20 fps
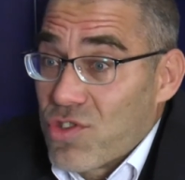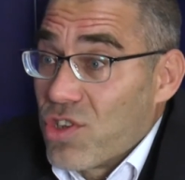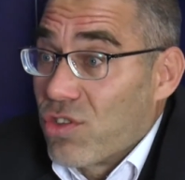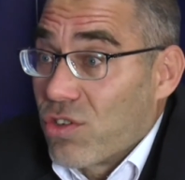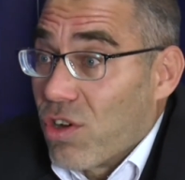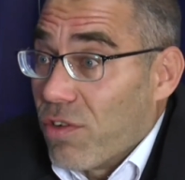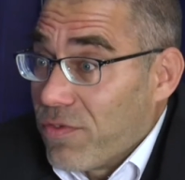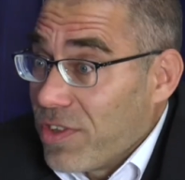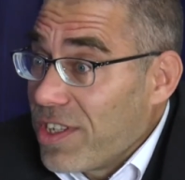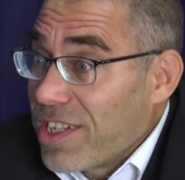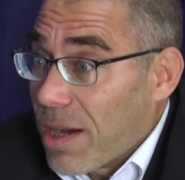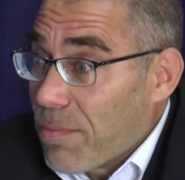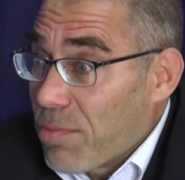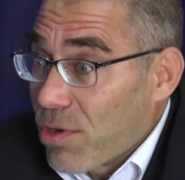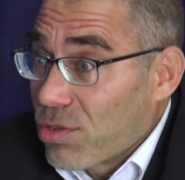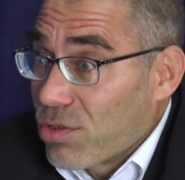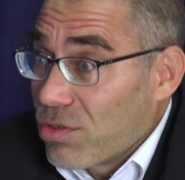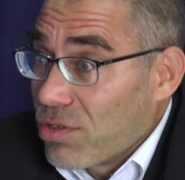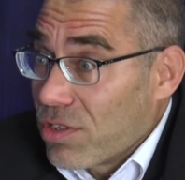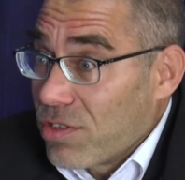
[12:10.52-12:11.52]
użytkownika
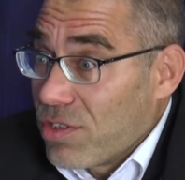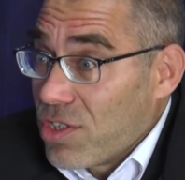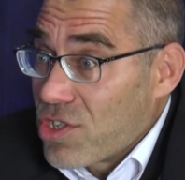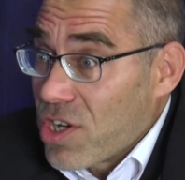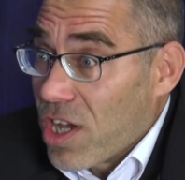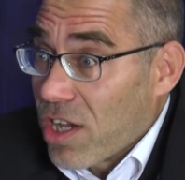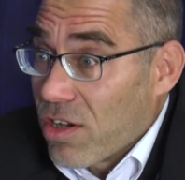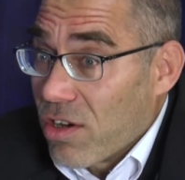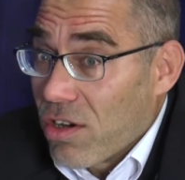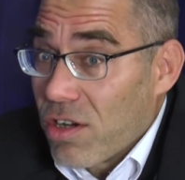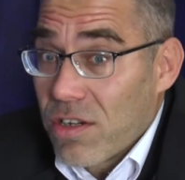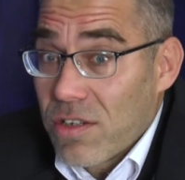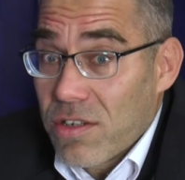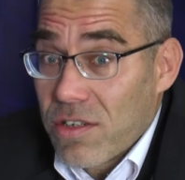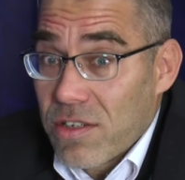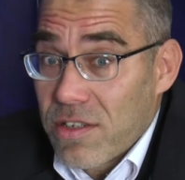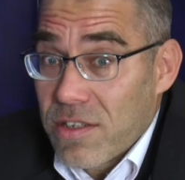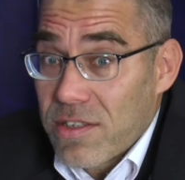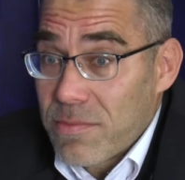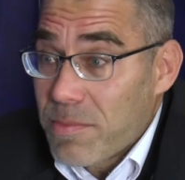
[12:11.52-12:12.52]
portu
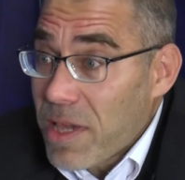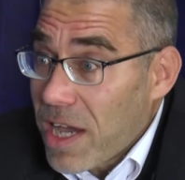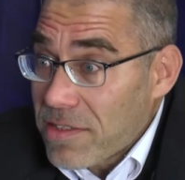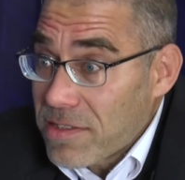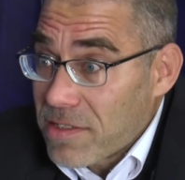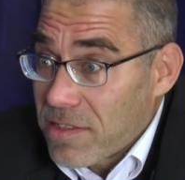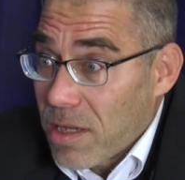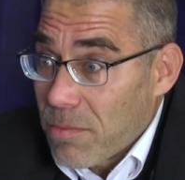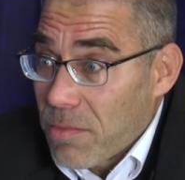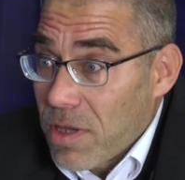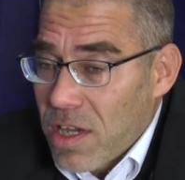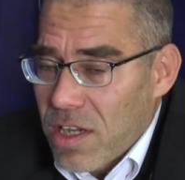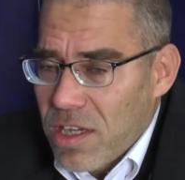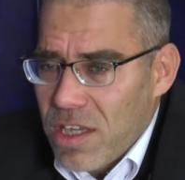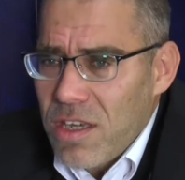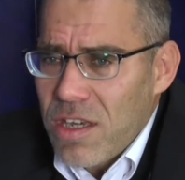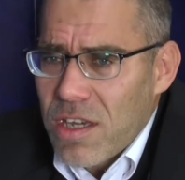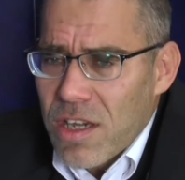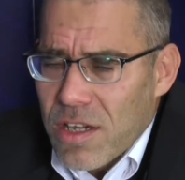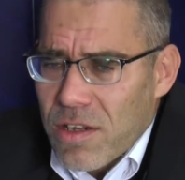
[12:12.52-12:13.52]
lotniczego y, z miastem
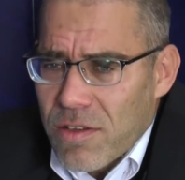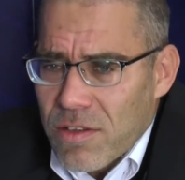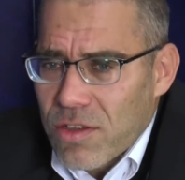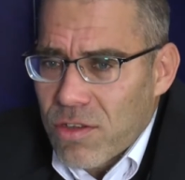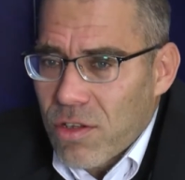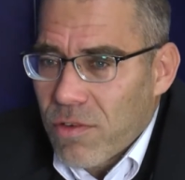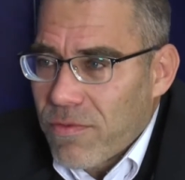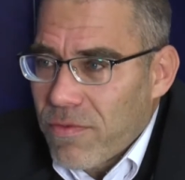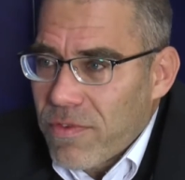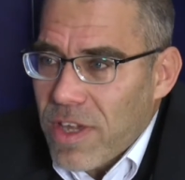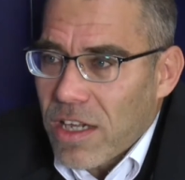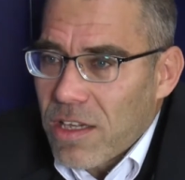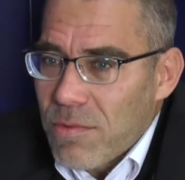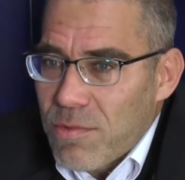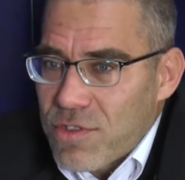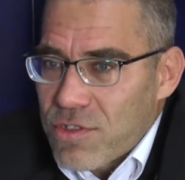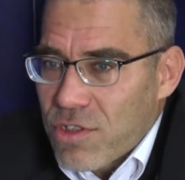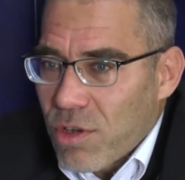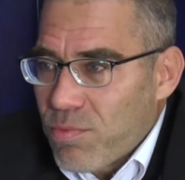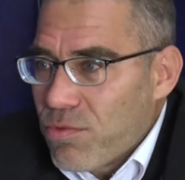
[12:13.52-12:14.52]
i do, w
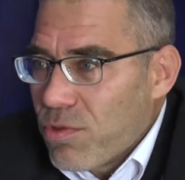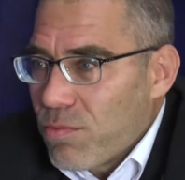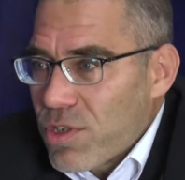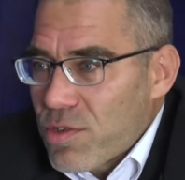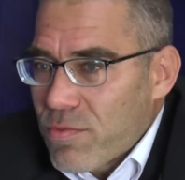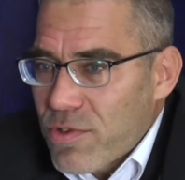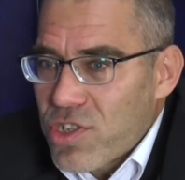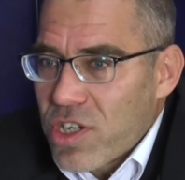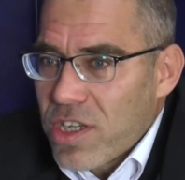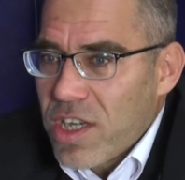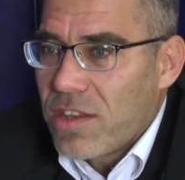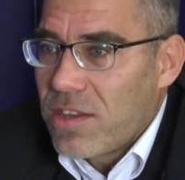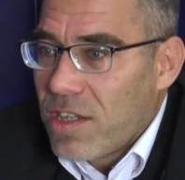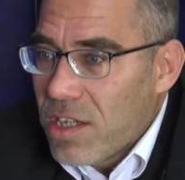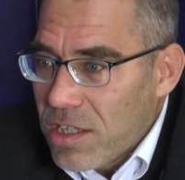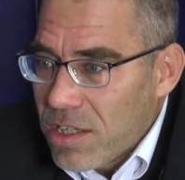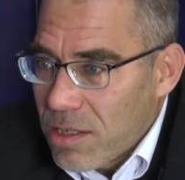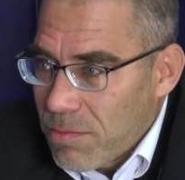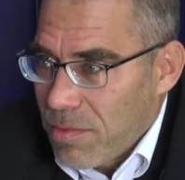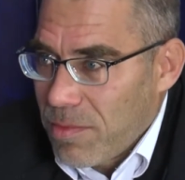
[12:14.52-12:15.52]
jakimś stopniu być może
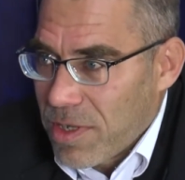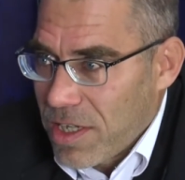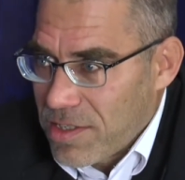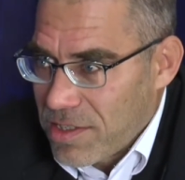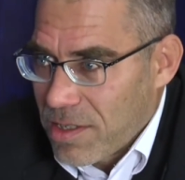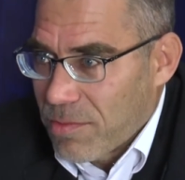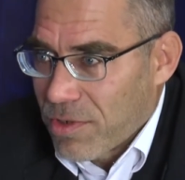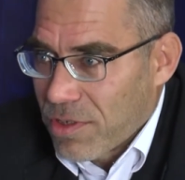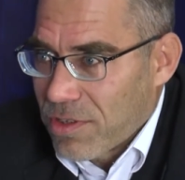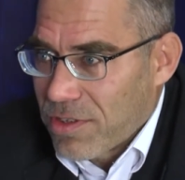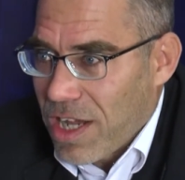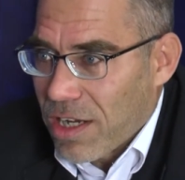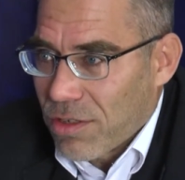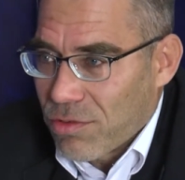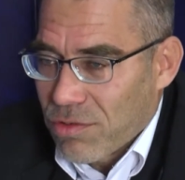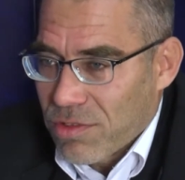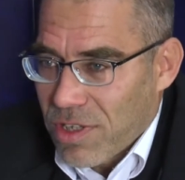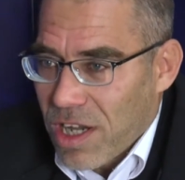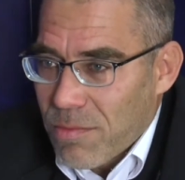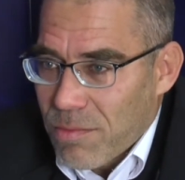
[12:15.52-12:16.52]
jedynym miejscem
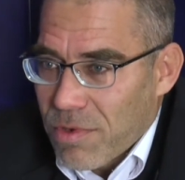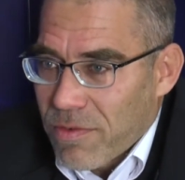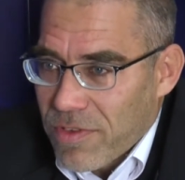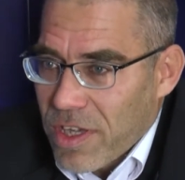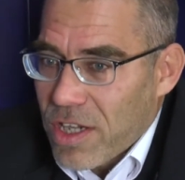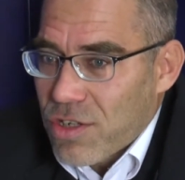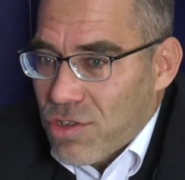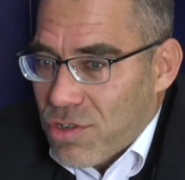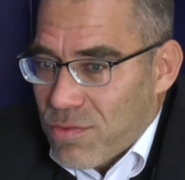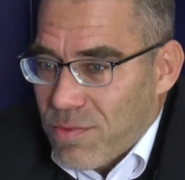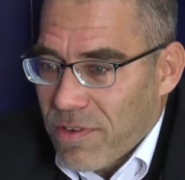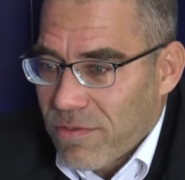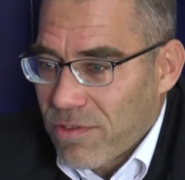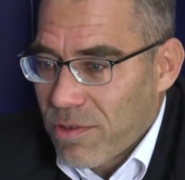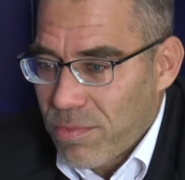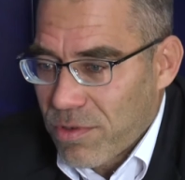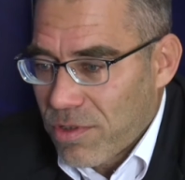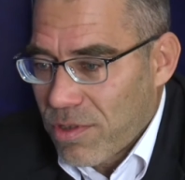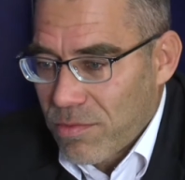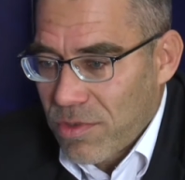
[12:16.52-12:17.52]
kontaktu, tak? bo większość
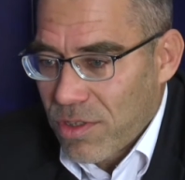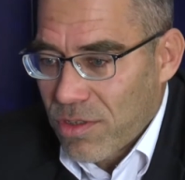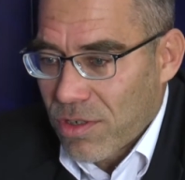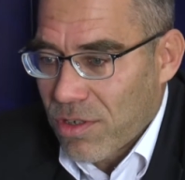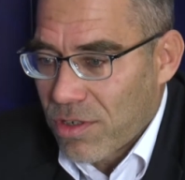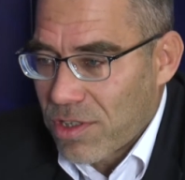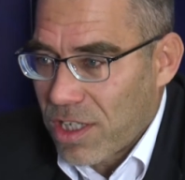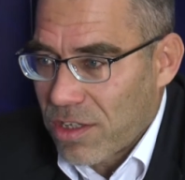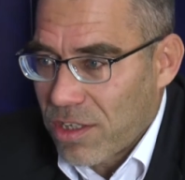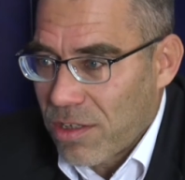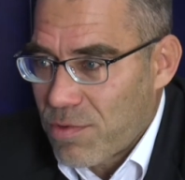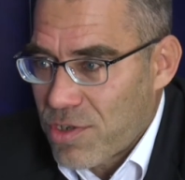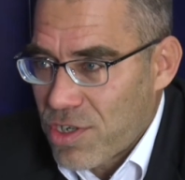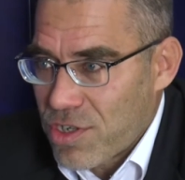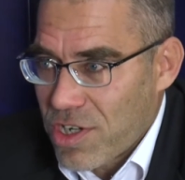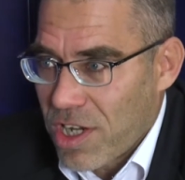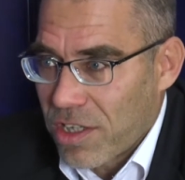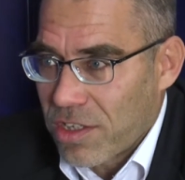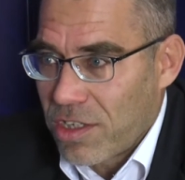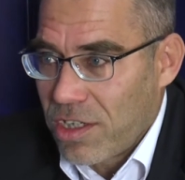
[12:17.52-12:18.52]
prawdopodobnie dokona tej
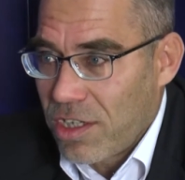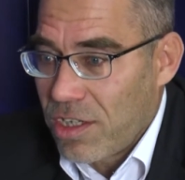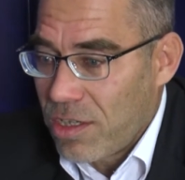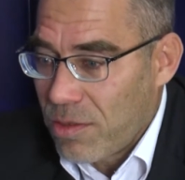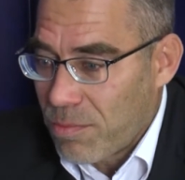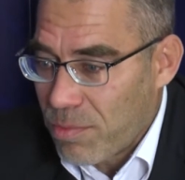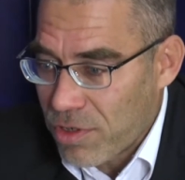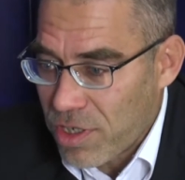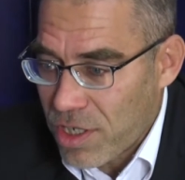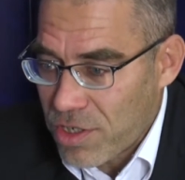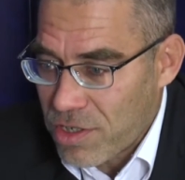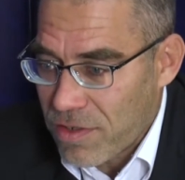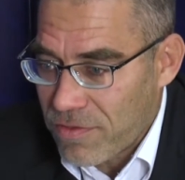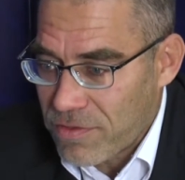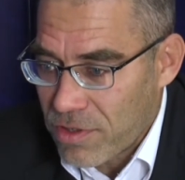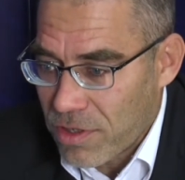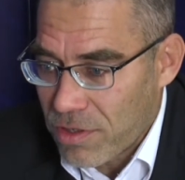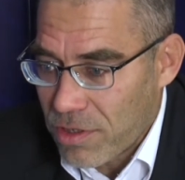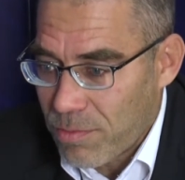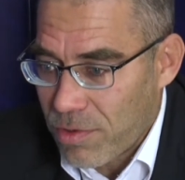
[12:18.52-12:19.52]
przesiadki i pojedzie
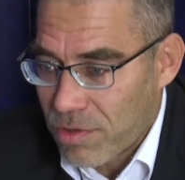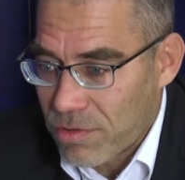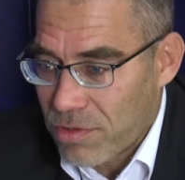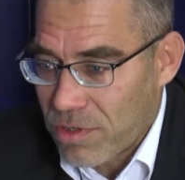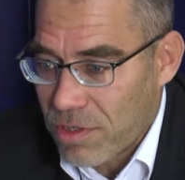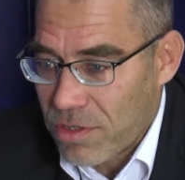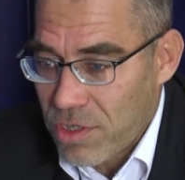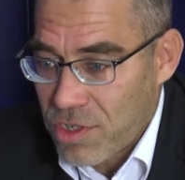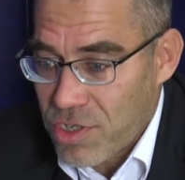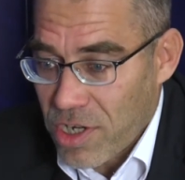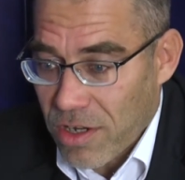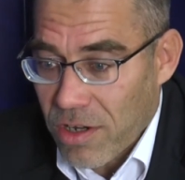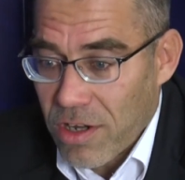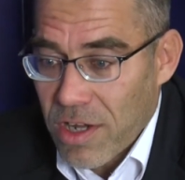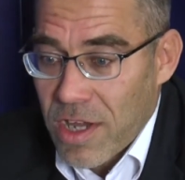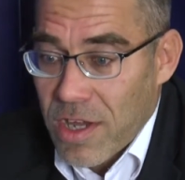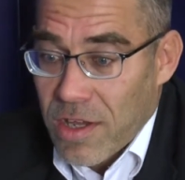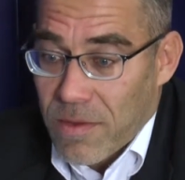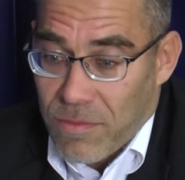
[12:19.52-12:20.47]
w stronę portu lotniczego.